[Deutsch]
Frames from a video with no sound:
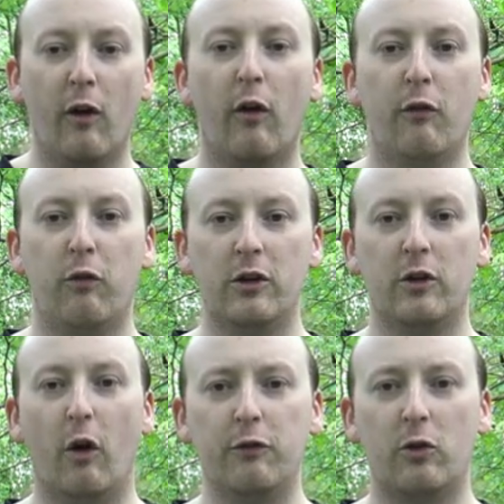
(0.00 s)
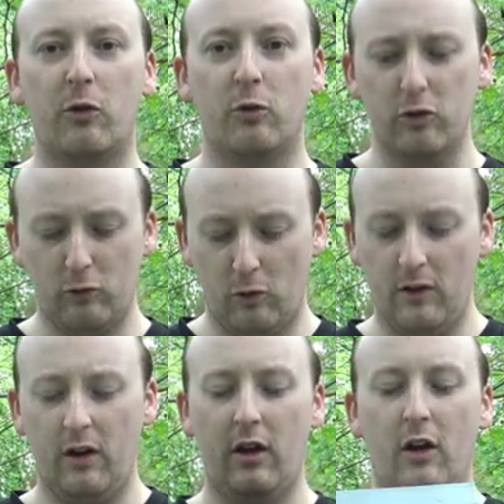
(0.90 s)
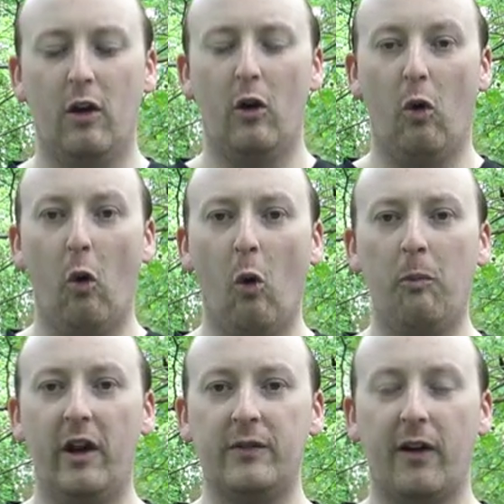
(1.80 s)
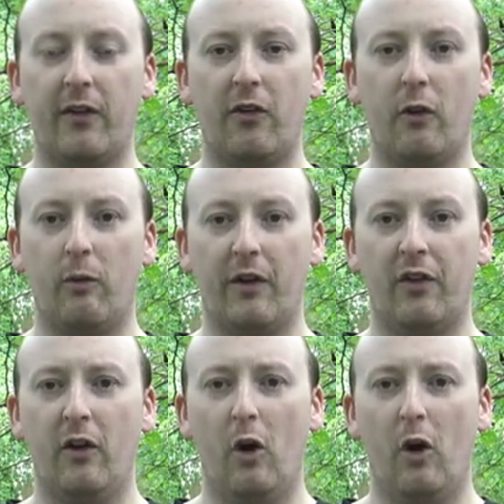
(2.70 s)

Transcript: Vorne eine Öffnung zum Durchgucken oben etwas, um, was,